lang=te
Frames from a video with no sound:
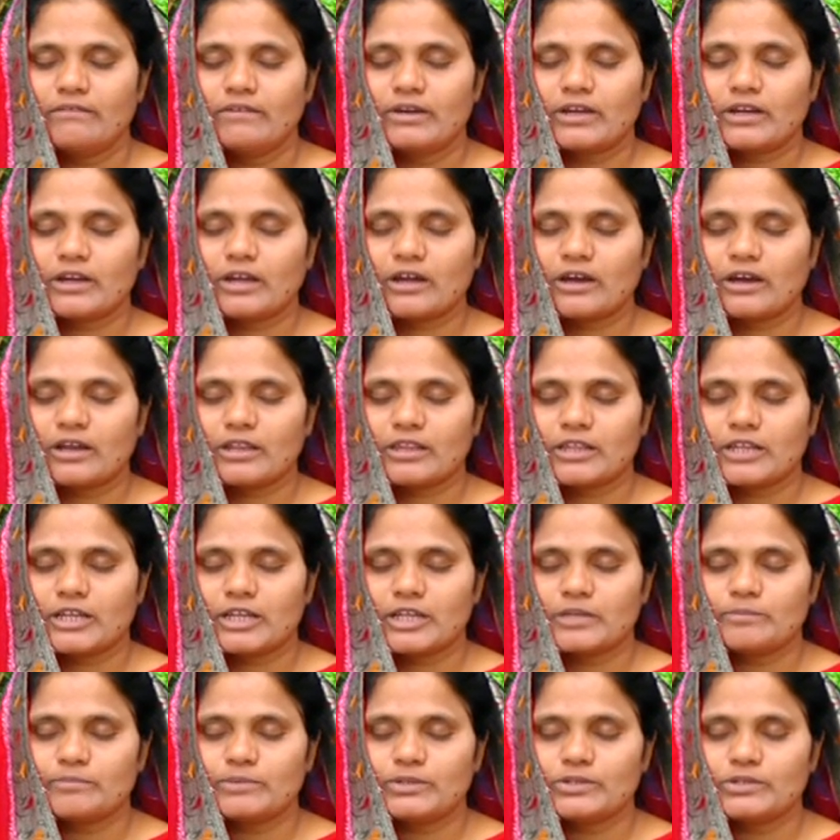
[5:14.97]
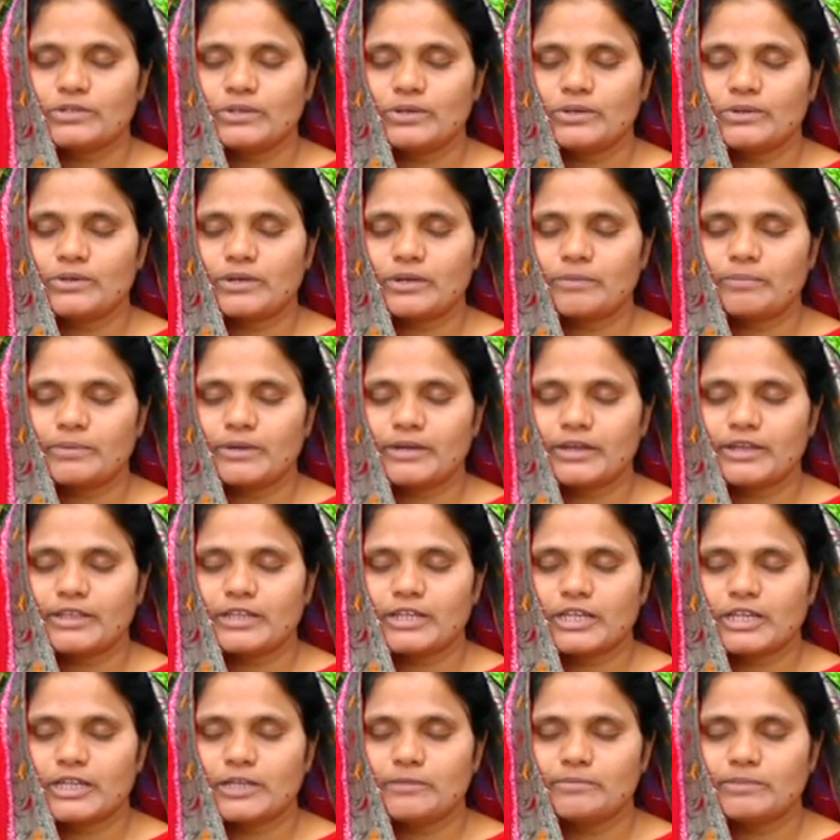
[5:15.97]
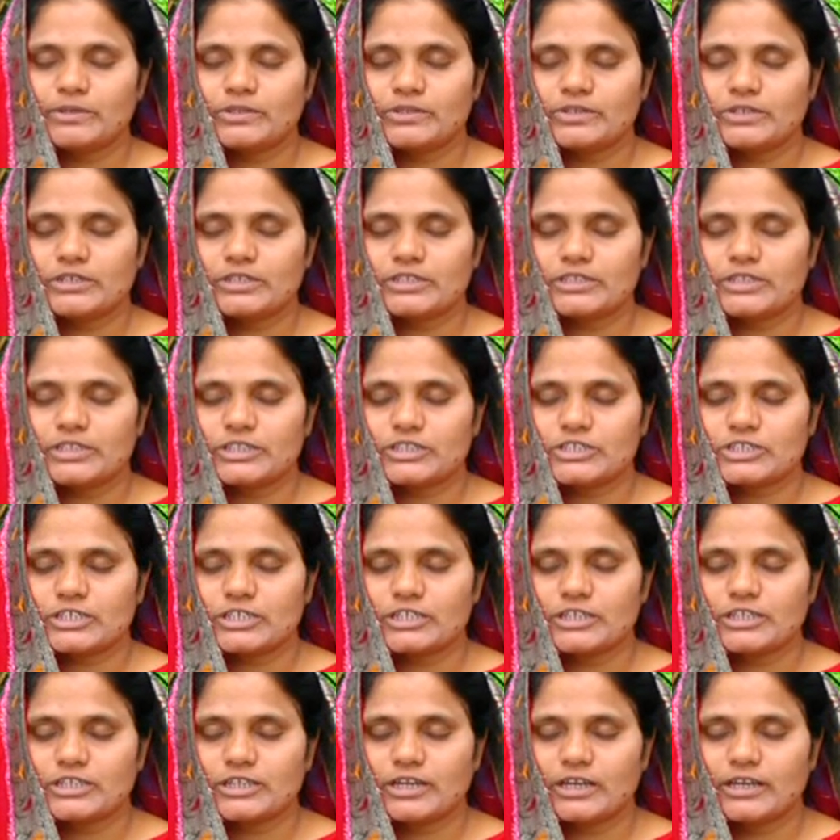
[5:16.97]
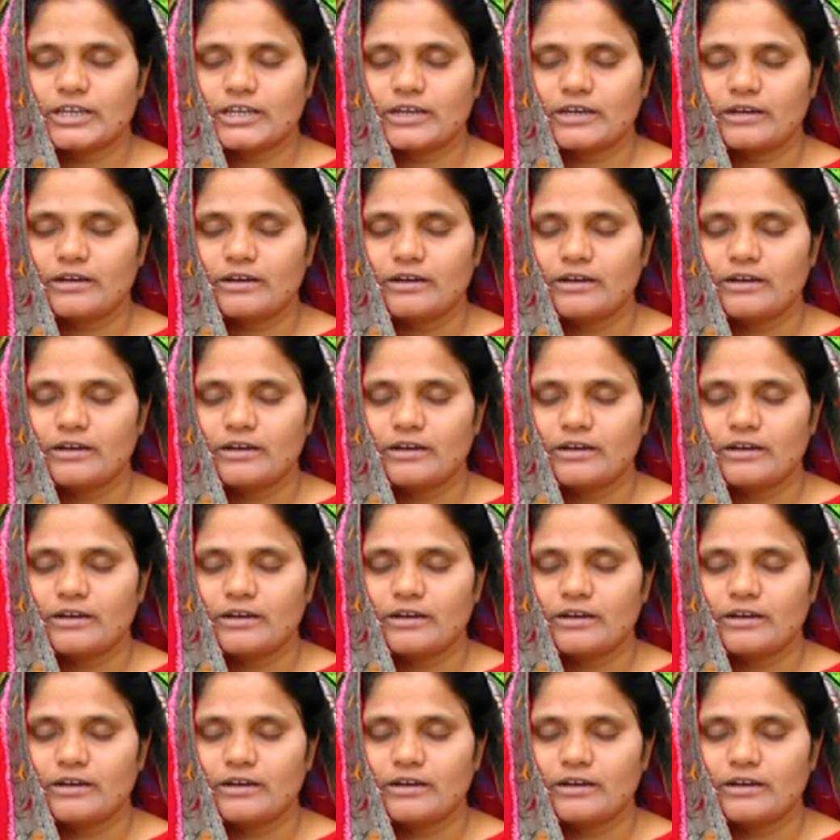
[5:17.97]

వారికి ఆర్థిక ఇబ్బందులు ఉన్నప్పుడు ఆర్థిక ఇబ్బందులను తీర్చండి నాయన